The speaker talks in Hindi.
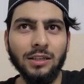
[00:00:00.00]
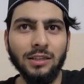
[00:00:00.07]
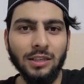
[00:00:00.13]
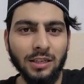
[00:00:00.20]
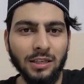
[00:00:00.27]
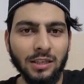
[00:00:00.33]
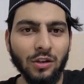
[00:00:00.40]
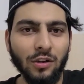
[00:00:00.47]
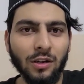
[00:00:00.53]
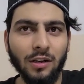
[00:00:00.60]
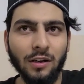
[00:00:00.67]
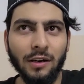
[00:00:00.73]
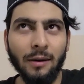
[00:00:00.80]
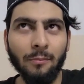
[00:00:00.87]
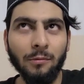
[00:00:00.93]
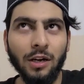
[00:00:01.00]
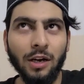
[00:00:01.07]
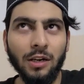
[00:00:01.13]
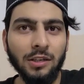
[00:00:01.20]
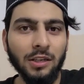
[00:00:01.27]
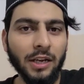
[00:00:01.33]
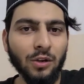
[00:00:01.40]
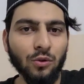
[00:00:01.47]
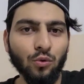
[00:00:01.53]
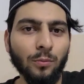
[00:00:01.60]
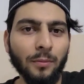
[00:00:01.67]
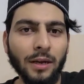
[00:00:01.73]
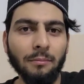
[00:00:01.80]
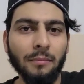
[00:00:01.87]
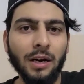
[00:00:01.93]
दिन रमडान डे टू
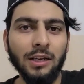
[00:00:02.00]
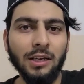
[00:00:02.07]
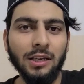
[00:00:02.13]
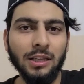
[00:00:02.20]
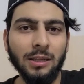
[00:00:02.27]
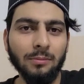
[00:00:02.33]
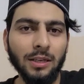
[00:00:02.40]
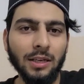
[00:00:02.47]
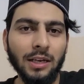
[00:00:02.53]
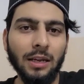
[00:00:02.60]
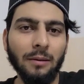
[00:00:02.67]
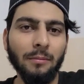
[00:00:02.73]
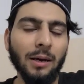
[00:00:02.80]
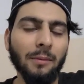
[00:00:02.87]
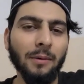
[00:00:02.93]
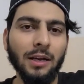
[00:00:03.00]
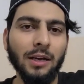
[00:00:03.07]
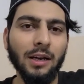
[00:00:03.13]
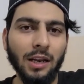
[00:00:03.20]
में बाकी तब तक के लिए बाय बाय